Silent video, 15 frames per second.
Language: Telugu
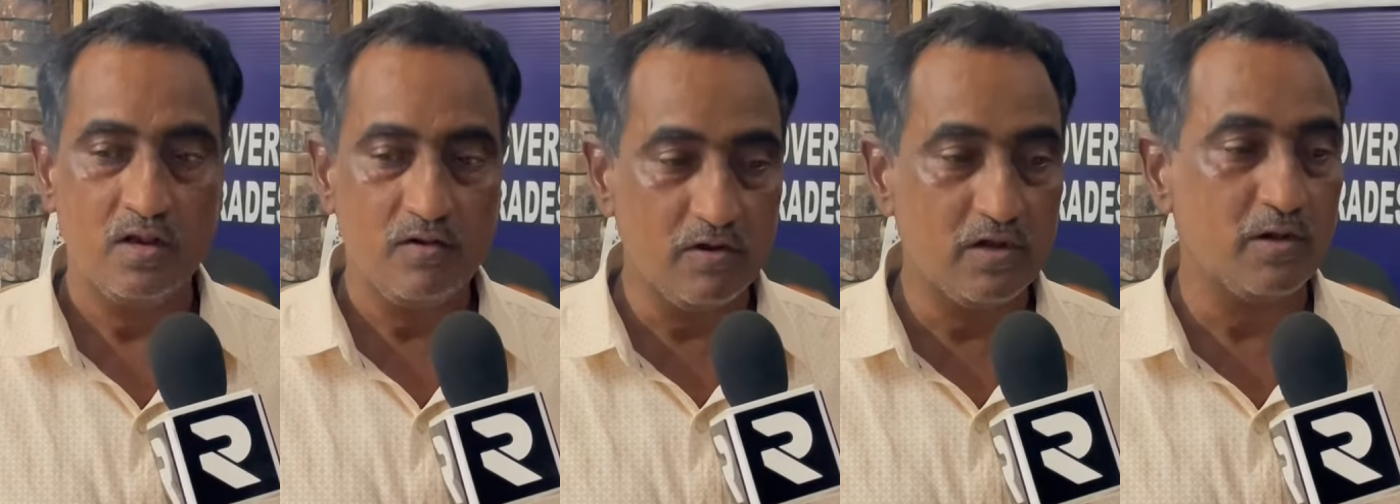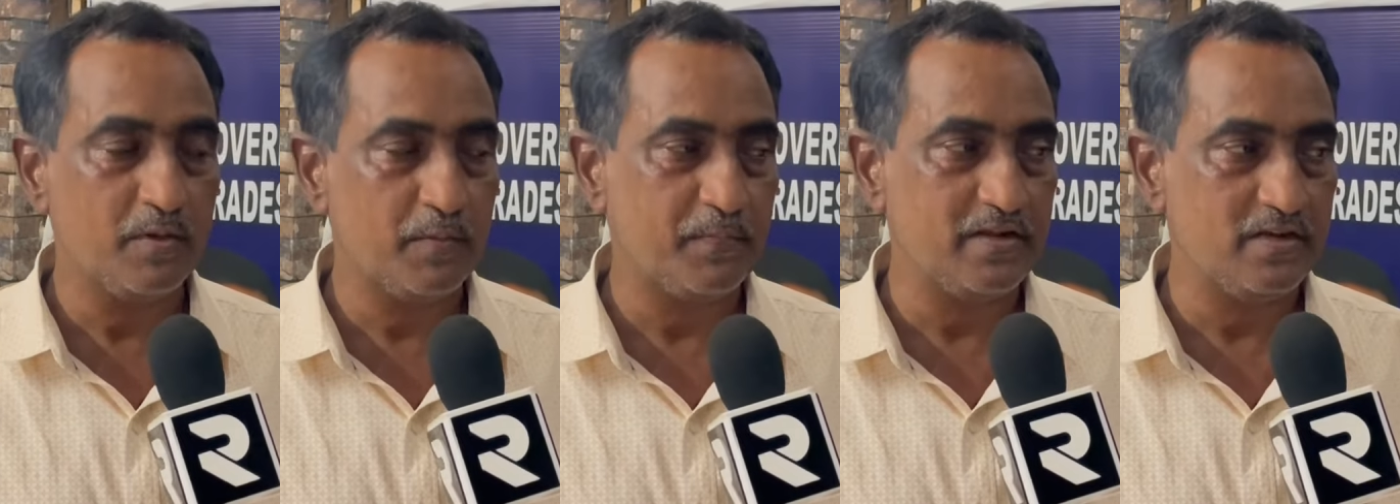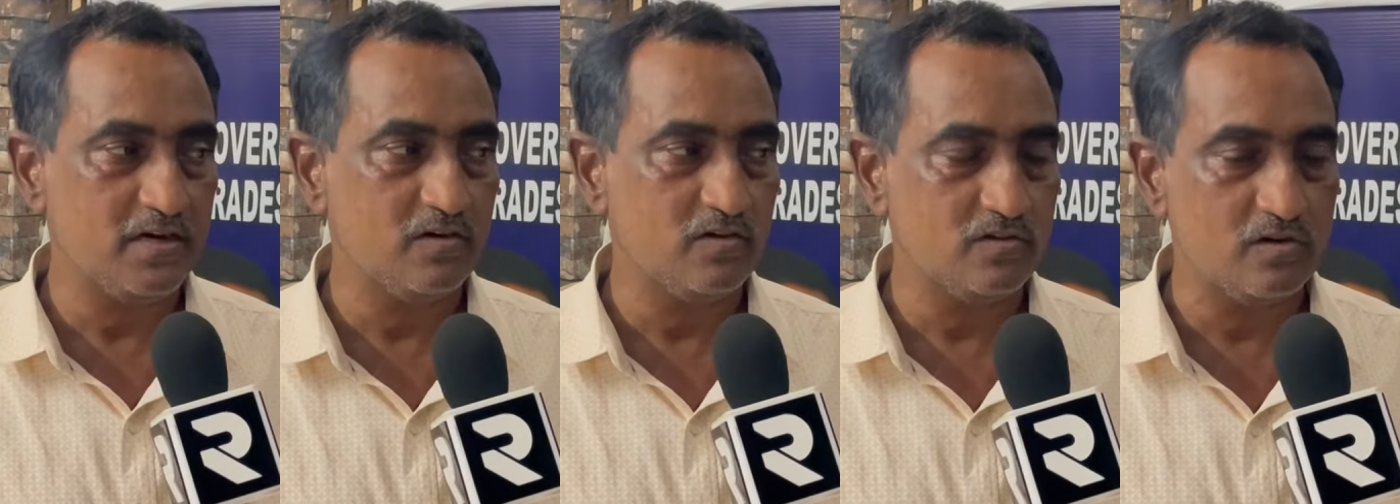వీటి మీద
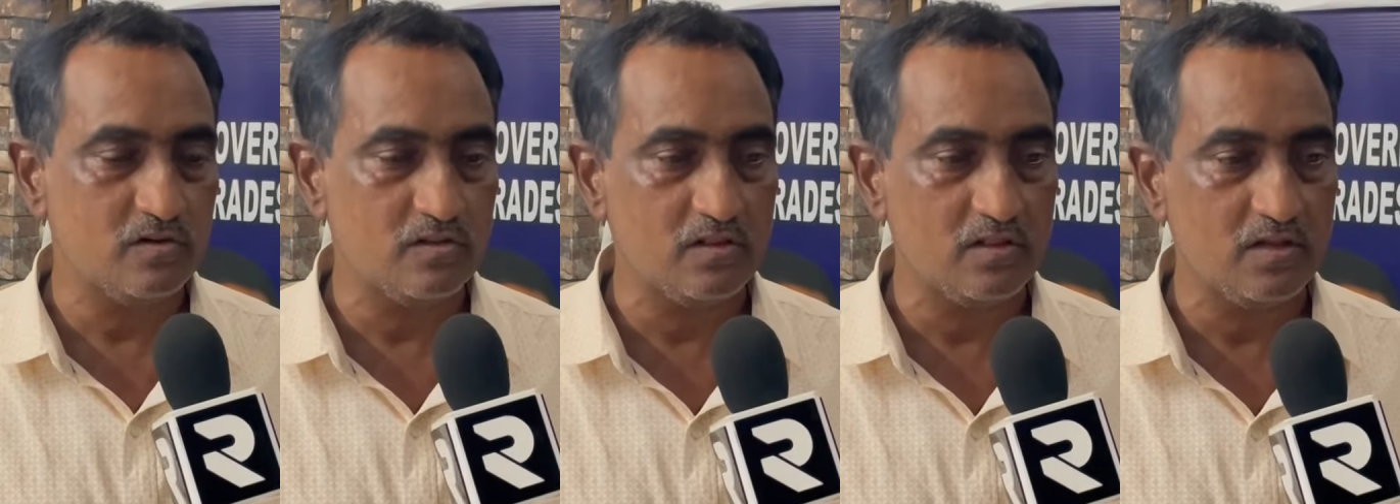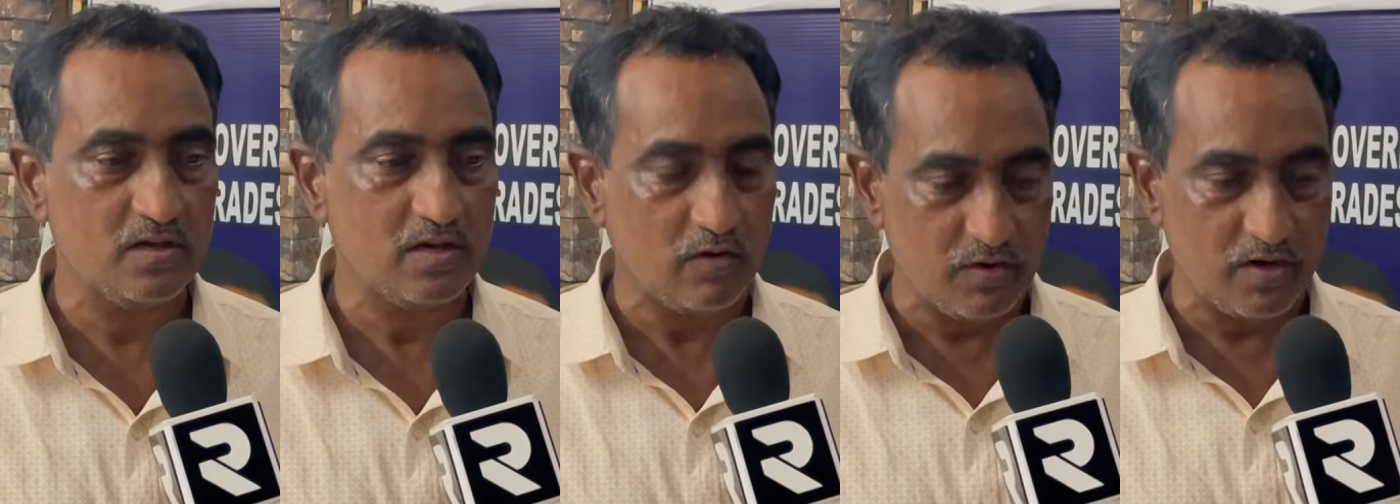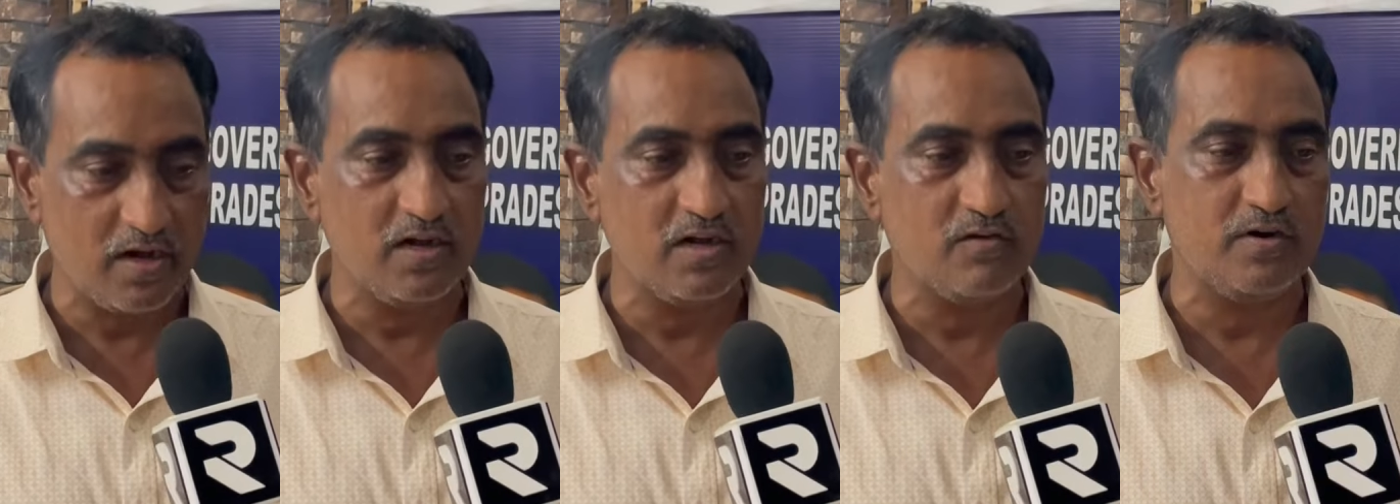పనిచేయడం జరుగుతుంది
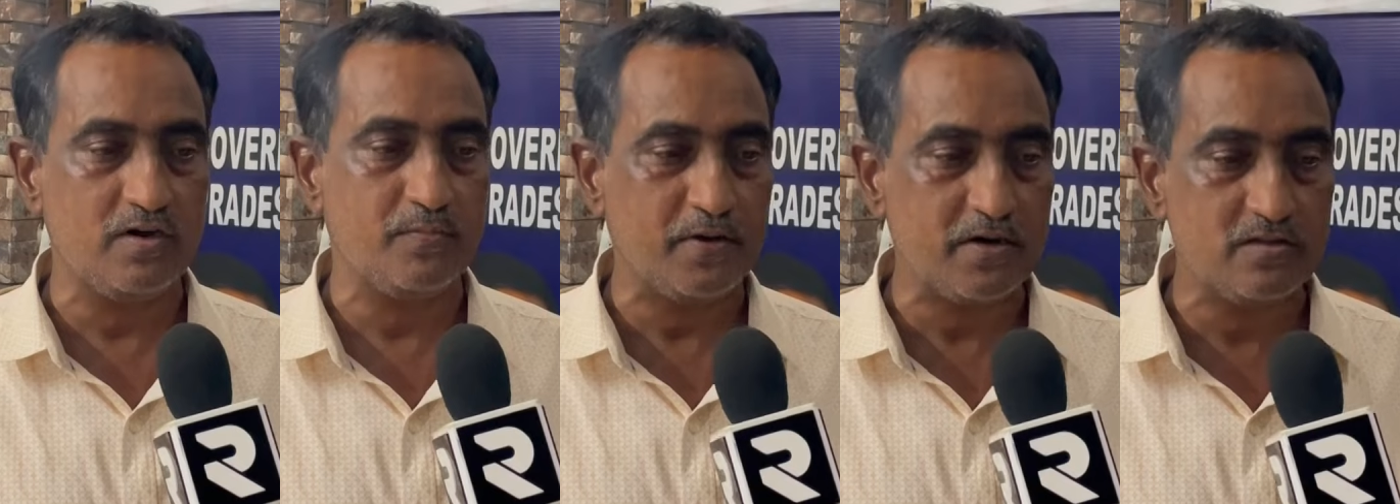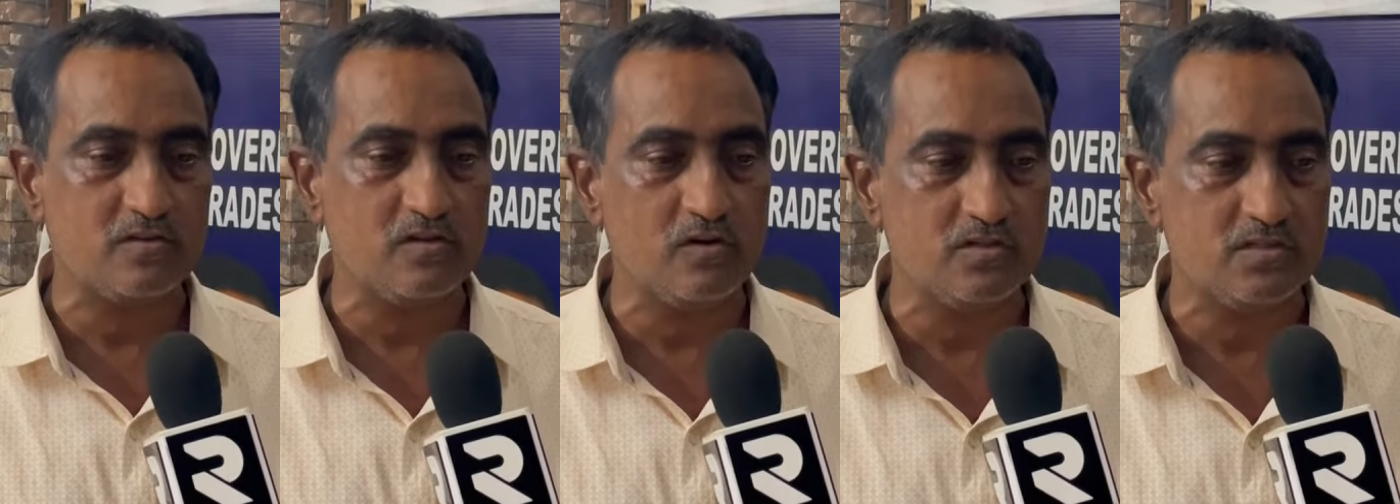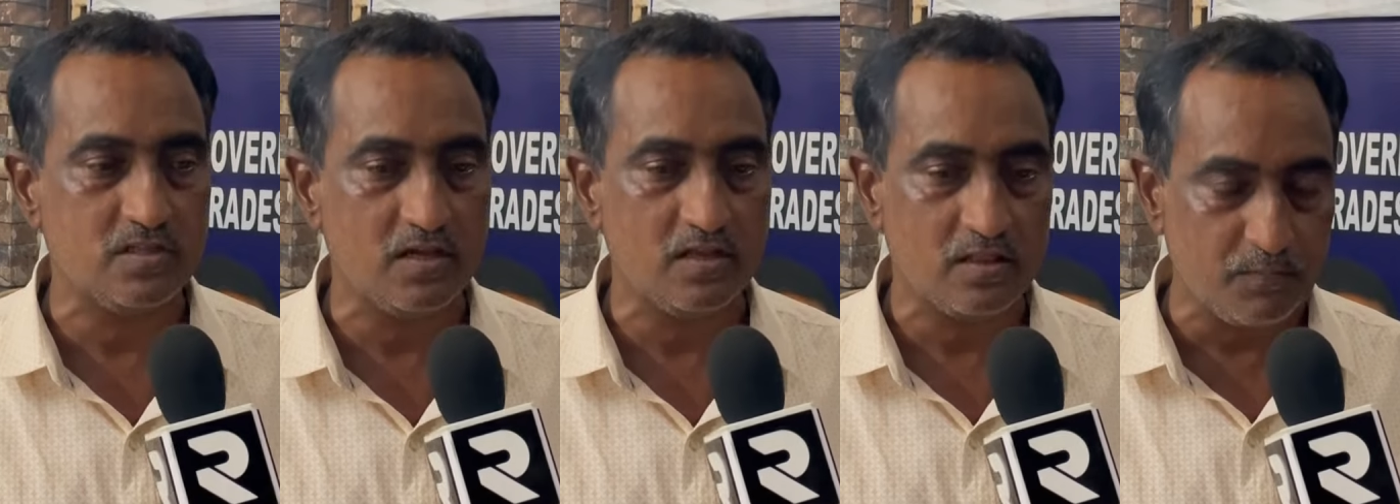ఎవరికైనా ఇటువంటి పరిస్థితులు
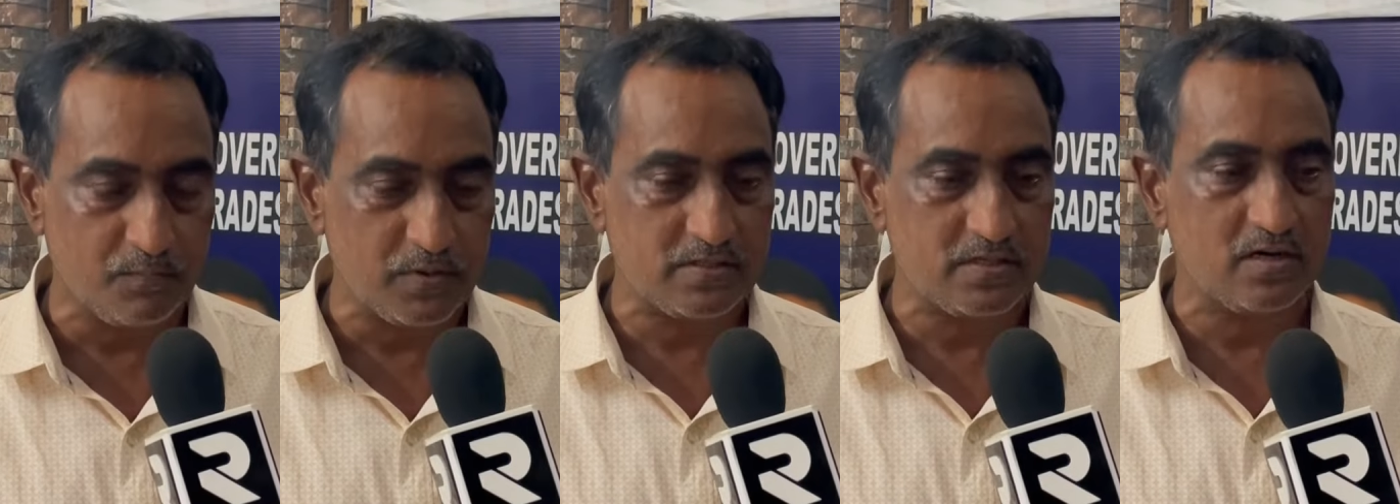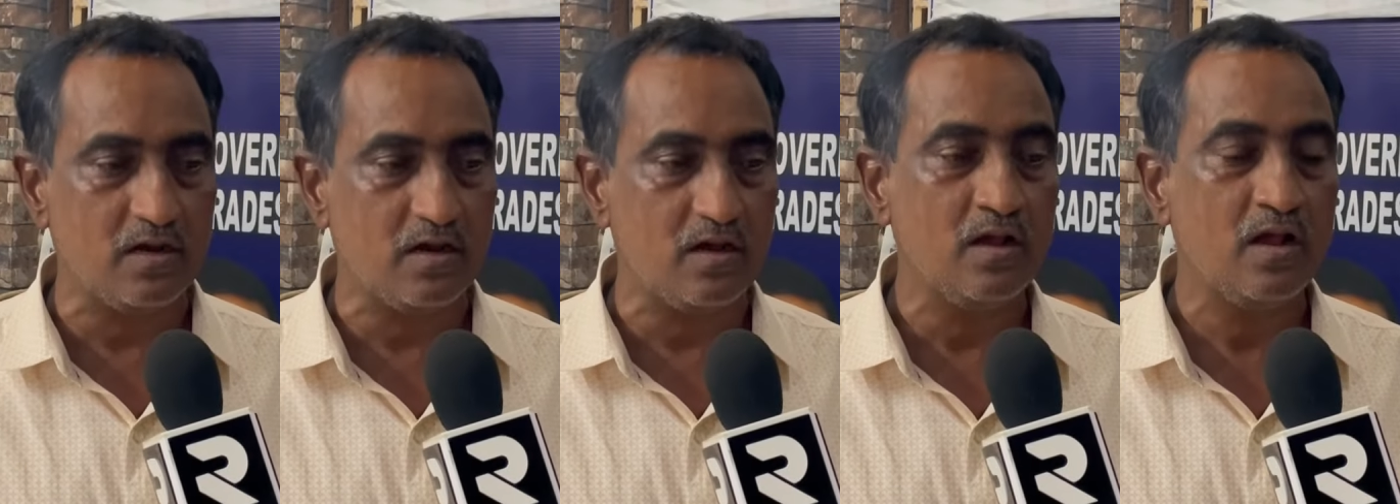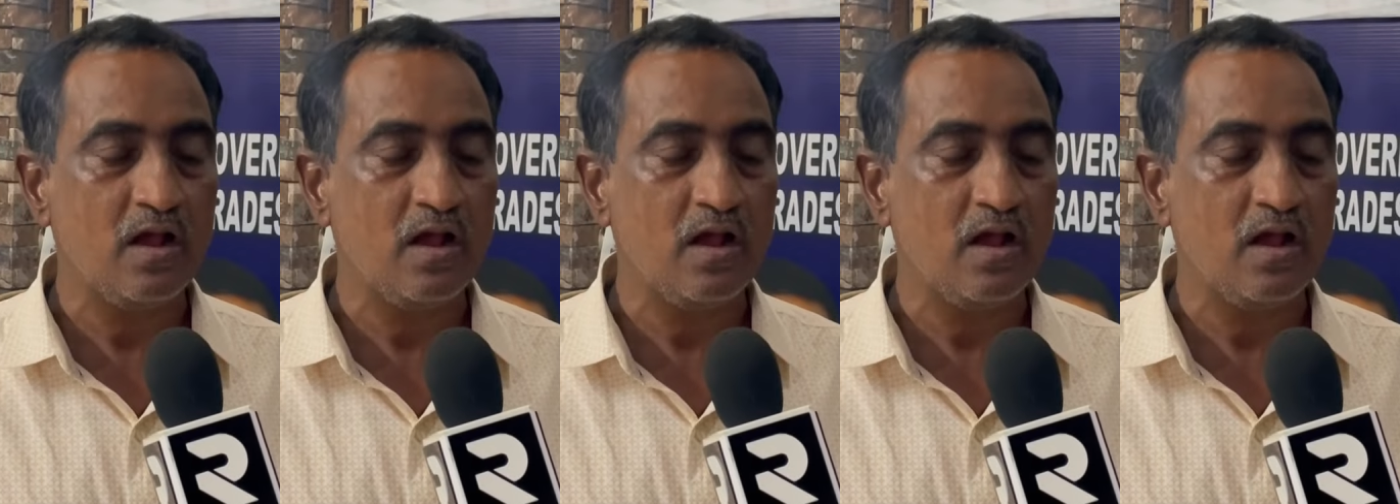వస్తే తప్పనిసరిగా